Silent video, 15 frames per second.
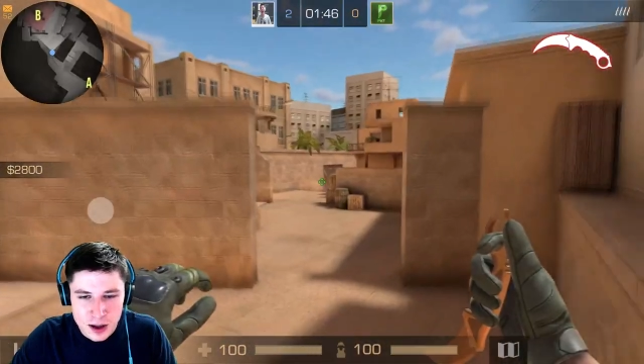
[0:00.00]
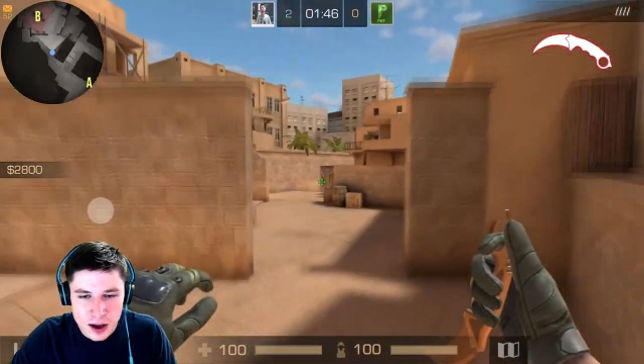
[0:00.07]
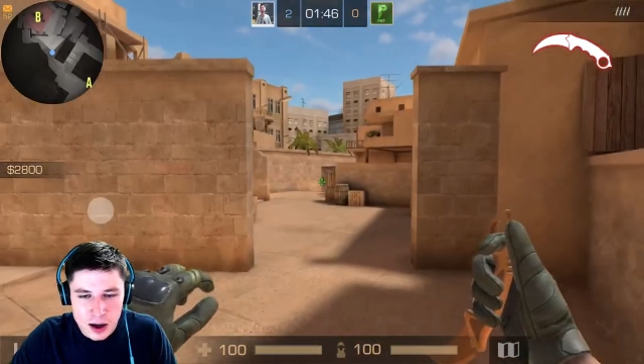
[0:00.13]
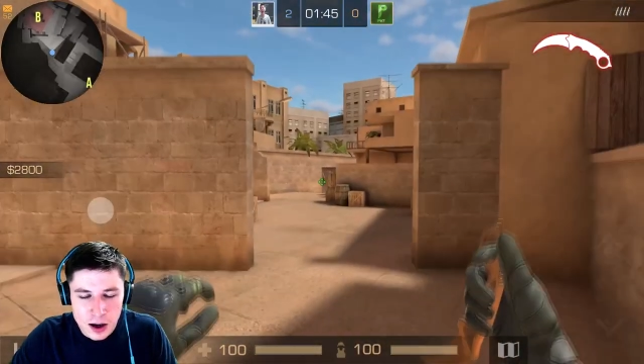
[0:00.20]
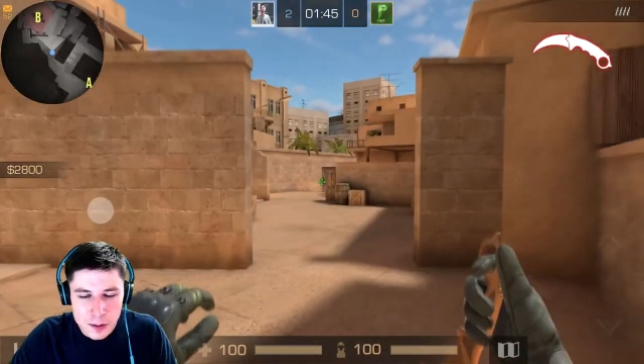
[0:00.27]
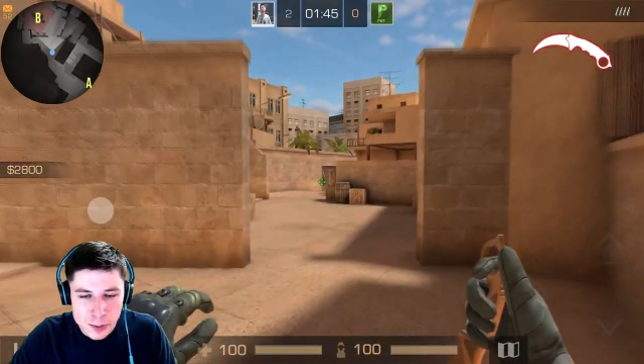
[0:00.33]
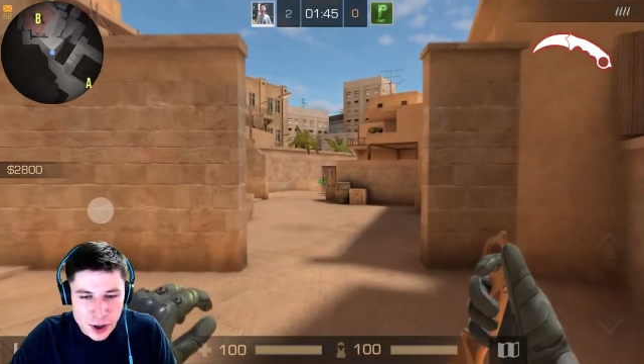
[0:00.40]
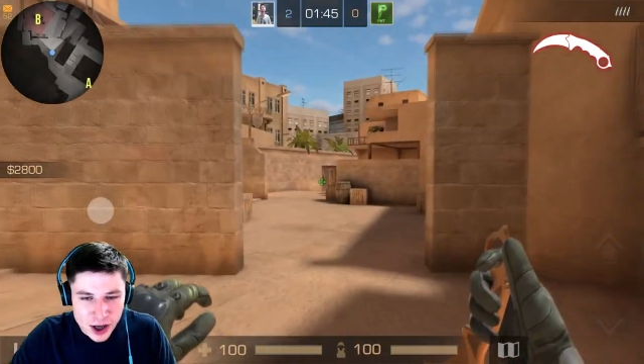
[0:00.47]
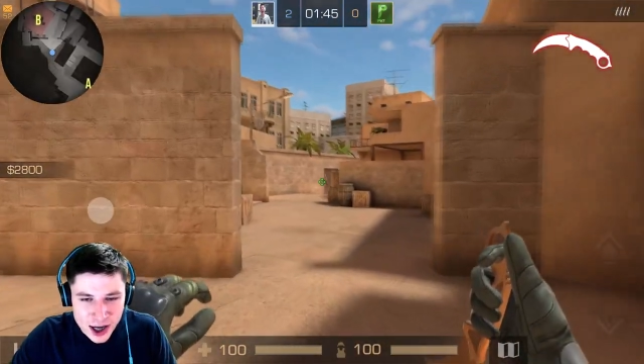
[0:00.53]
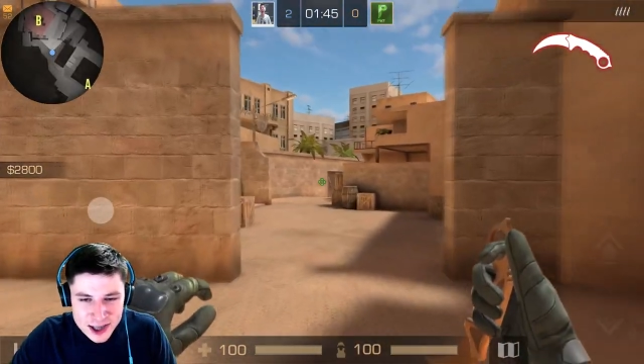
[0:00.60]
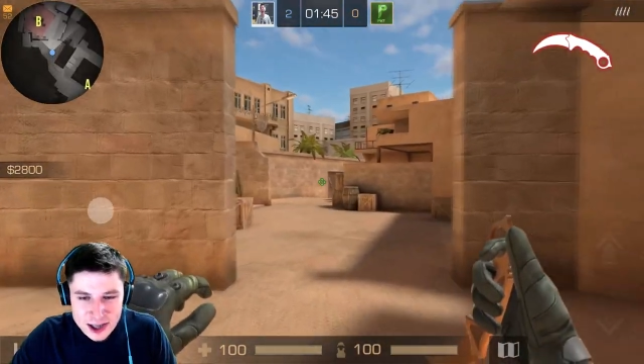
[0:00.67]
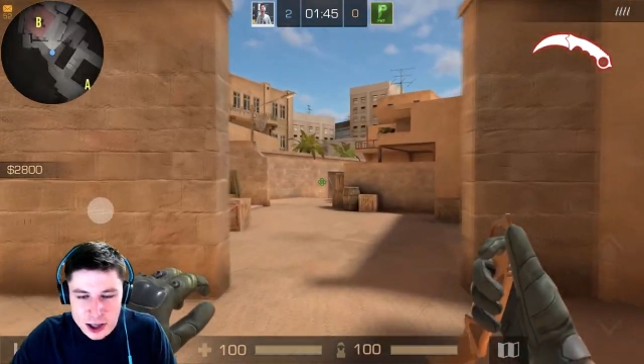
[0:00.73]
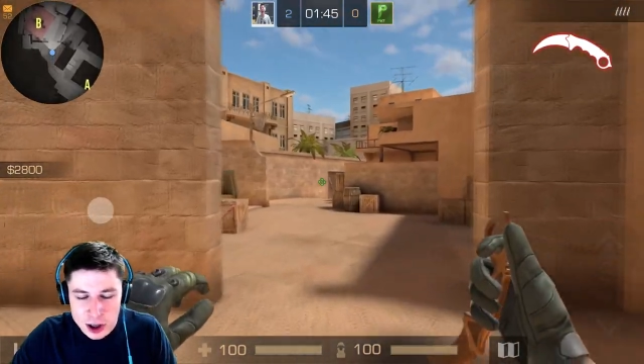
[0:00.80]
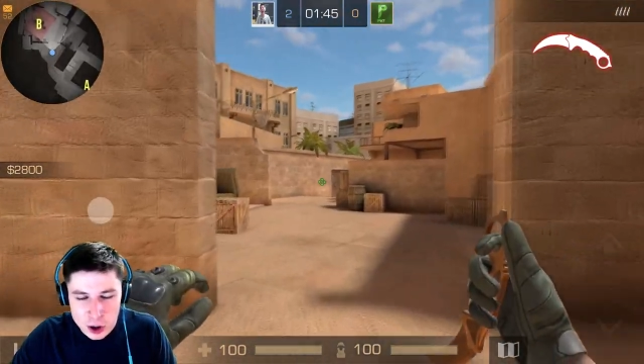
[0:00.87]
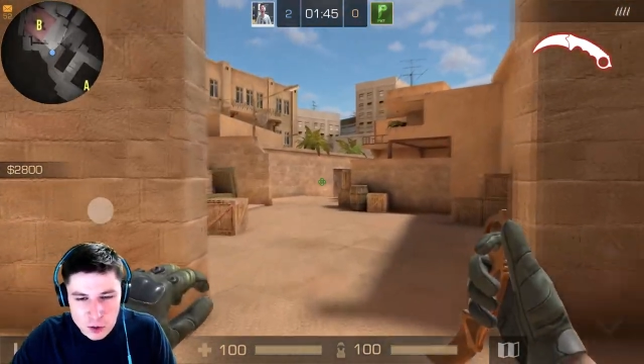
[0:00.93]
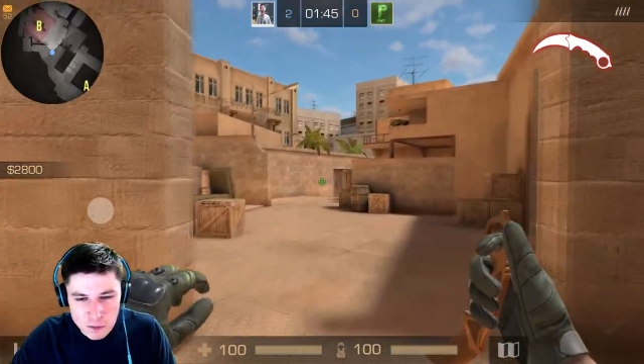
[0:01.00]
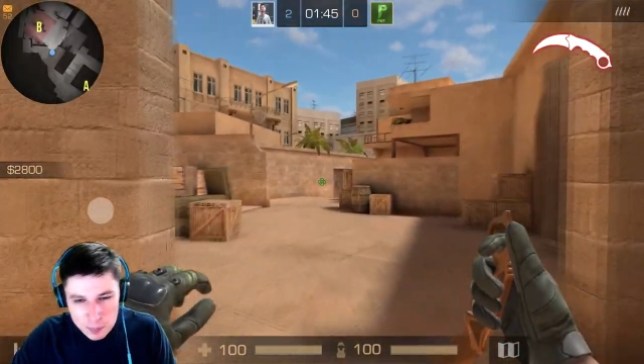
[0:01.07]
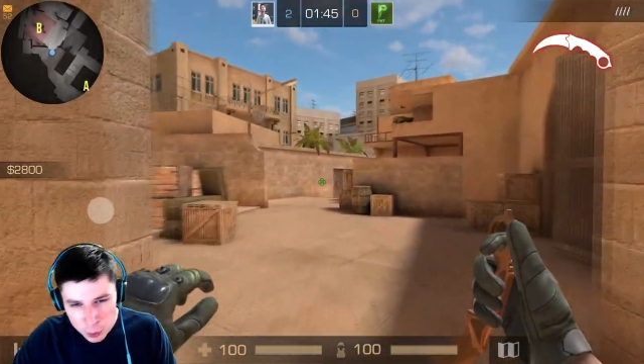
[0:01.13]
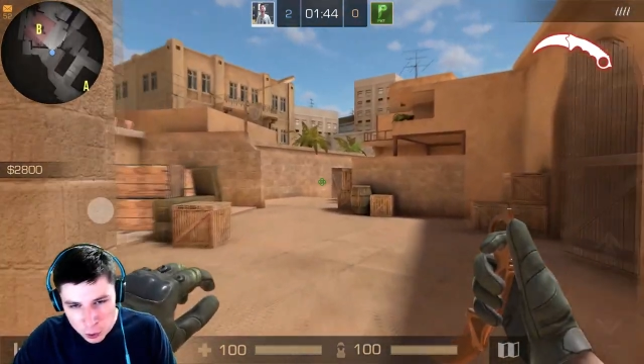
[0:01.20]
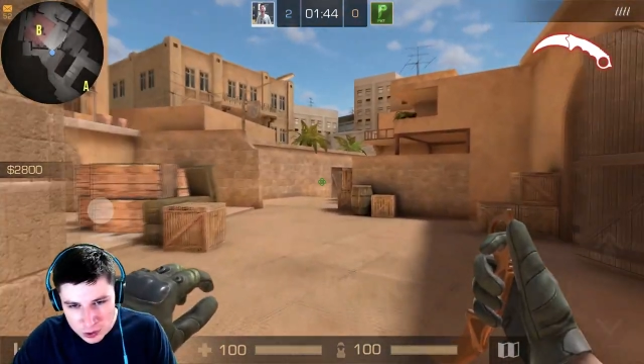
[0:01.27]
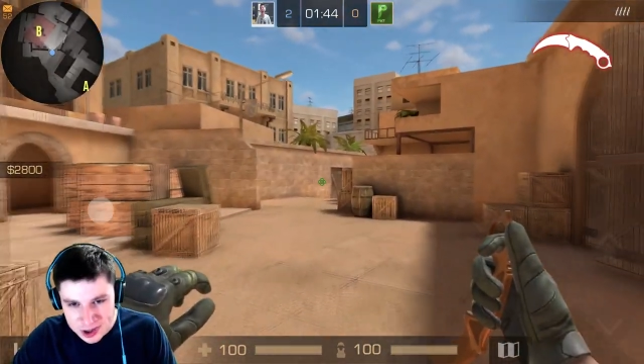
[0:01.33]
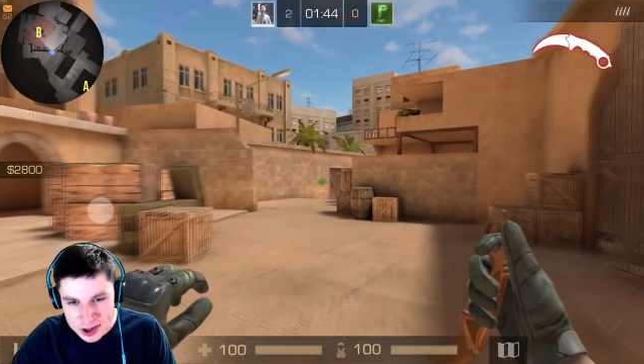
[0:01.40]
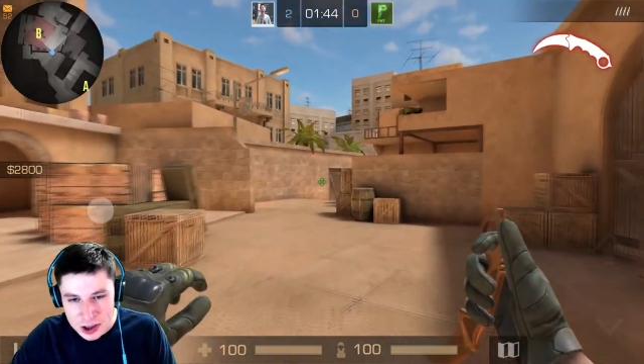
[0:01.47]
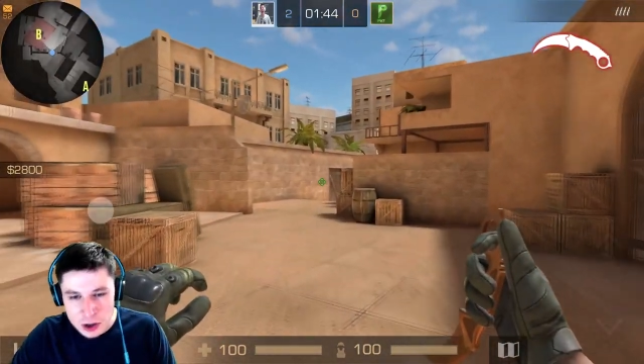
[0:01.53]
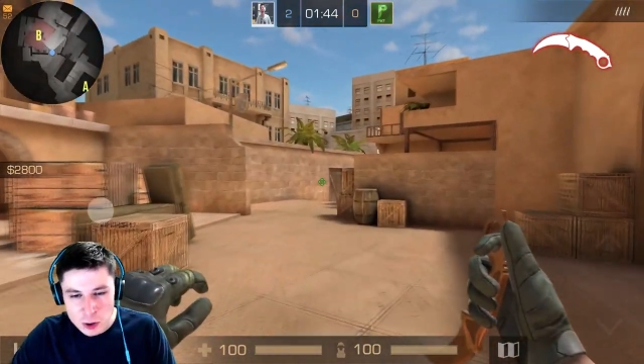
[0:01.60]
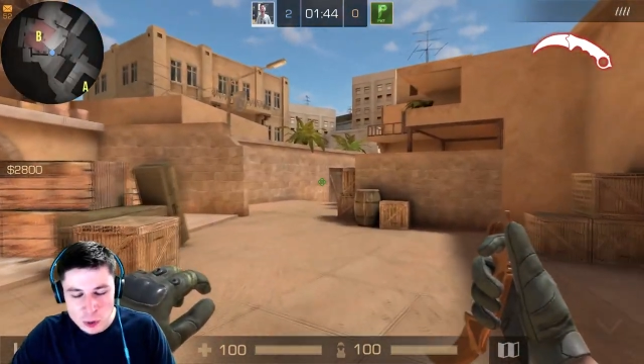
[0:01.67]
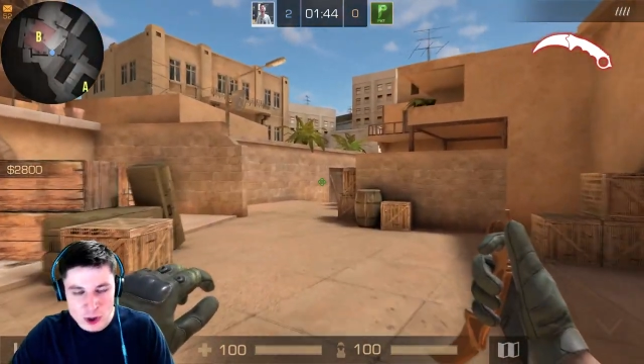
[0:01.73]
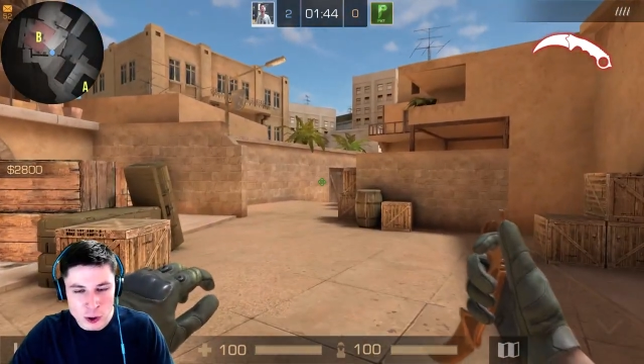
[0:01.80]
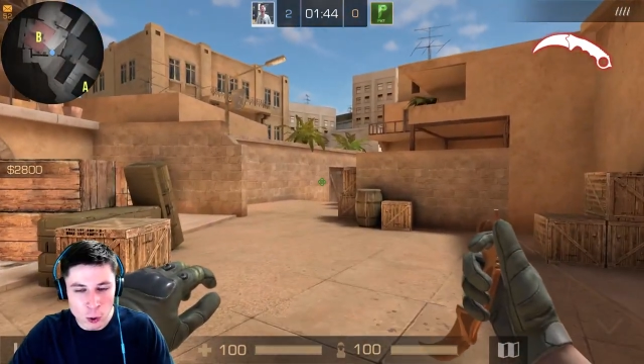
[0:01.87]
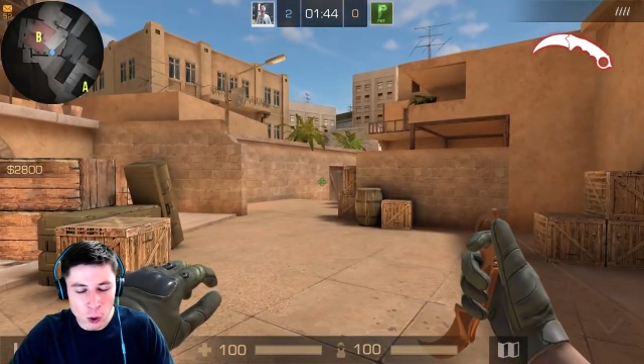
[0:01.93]
Проказник, такой вопрос.
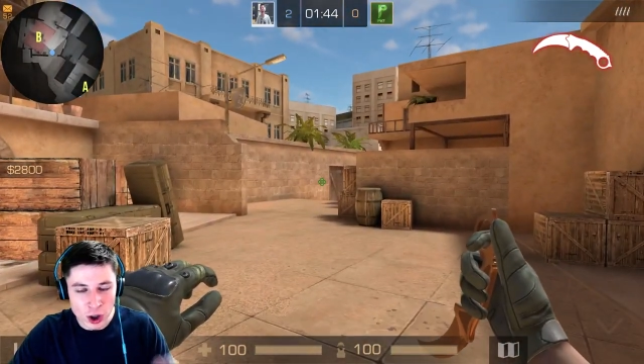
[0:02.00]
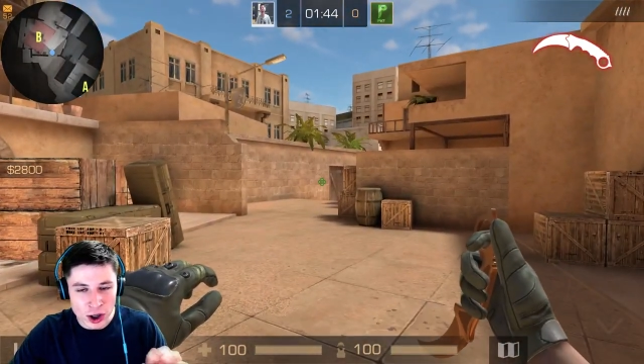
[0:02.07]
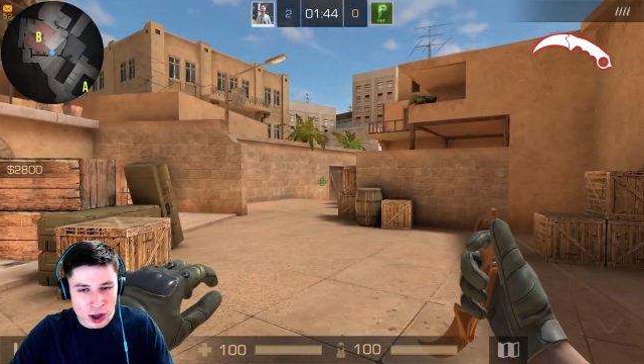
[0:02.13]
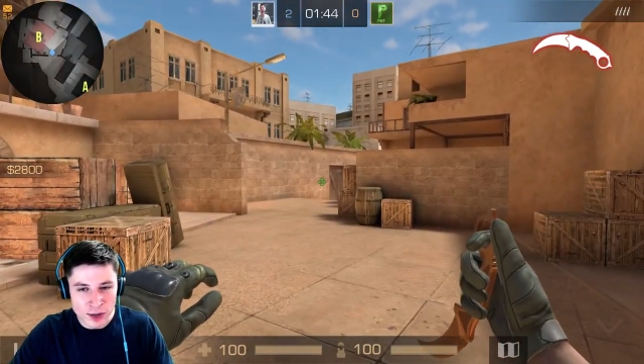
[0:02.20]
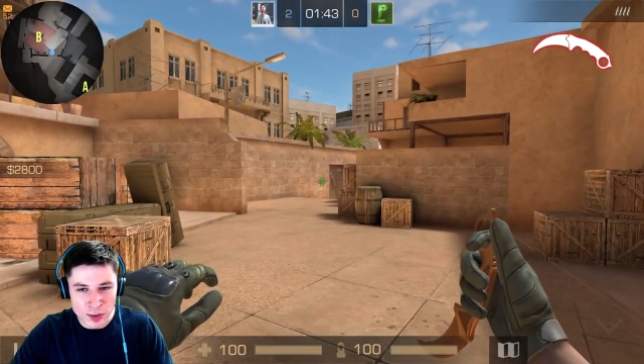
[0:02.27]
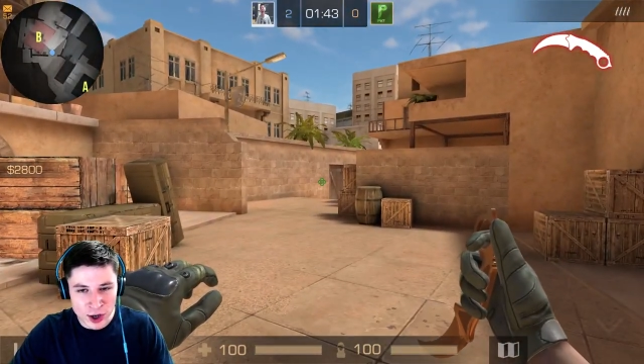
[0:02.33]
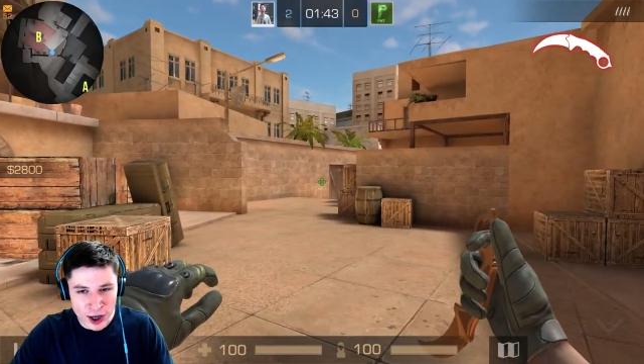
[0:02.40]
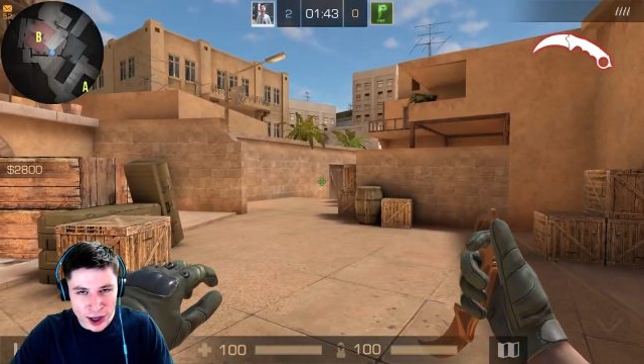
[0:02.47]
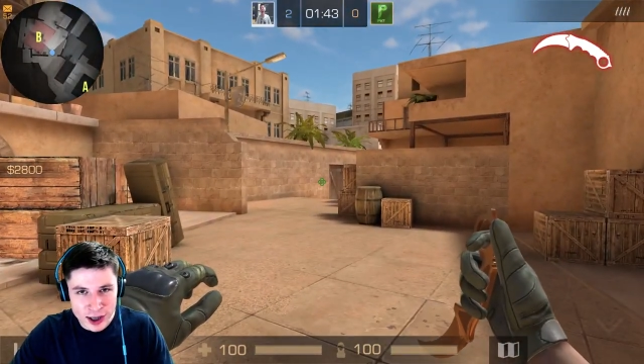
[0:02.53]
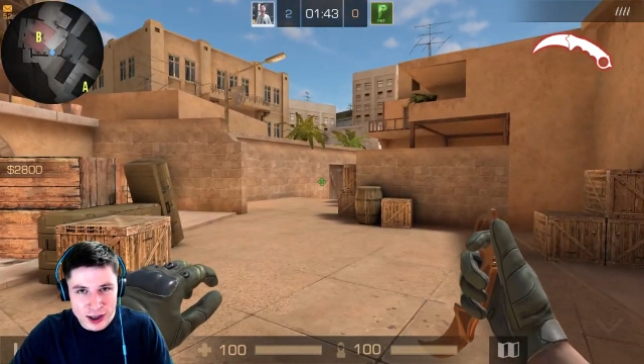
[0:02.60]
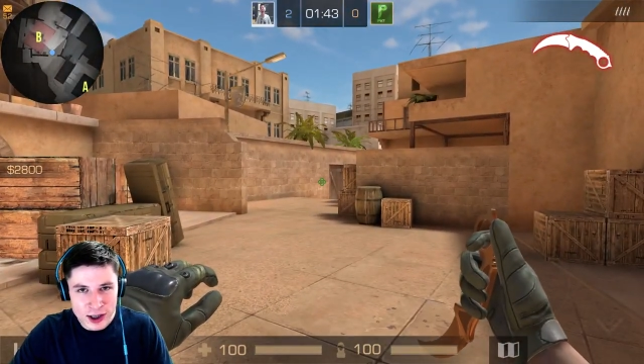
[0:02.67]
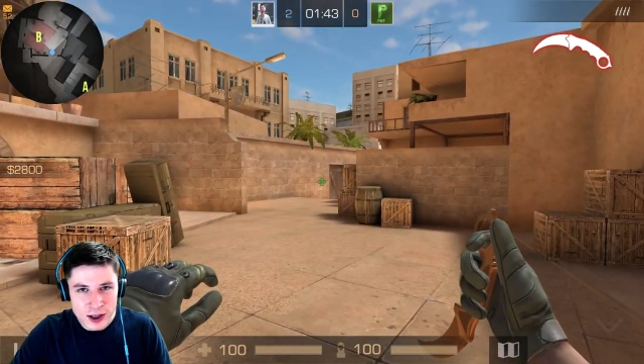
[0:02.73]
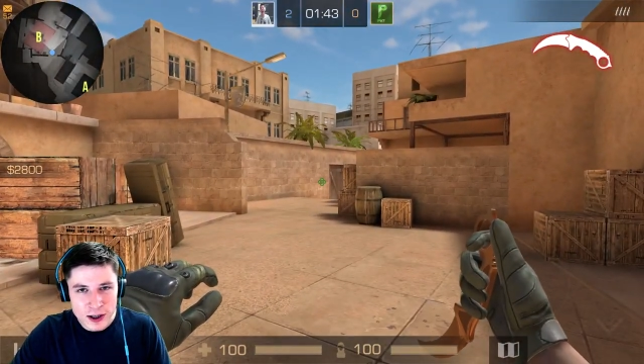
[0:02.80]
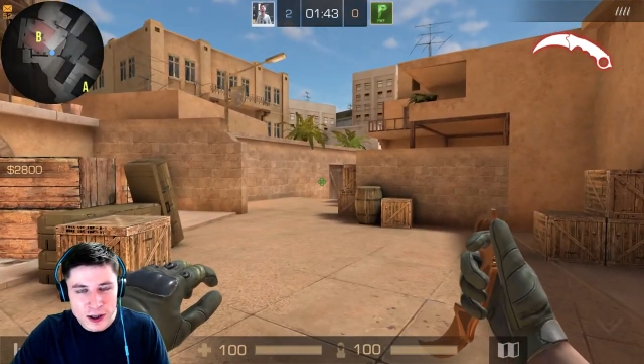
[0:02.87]
Сколько тебе лет